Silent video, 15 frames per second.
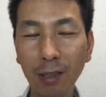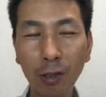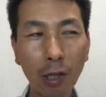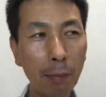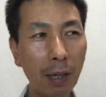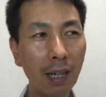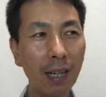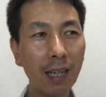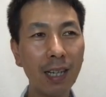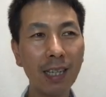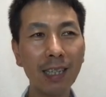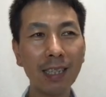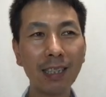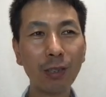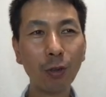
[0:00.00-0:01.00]
例えば、
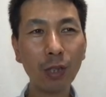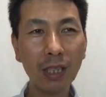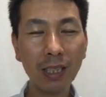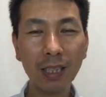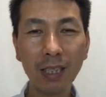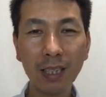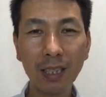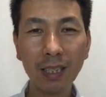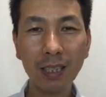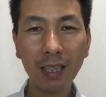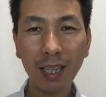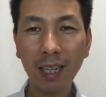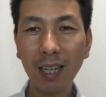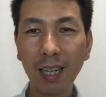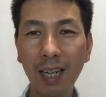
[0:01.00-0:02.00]
人に、
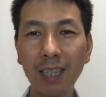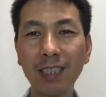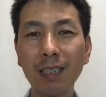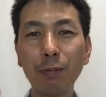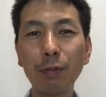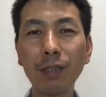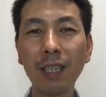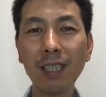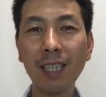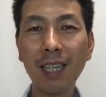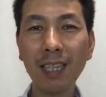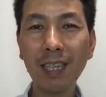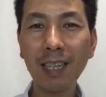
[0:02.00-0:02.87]
ね、自分がされ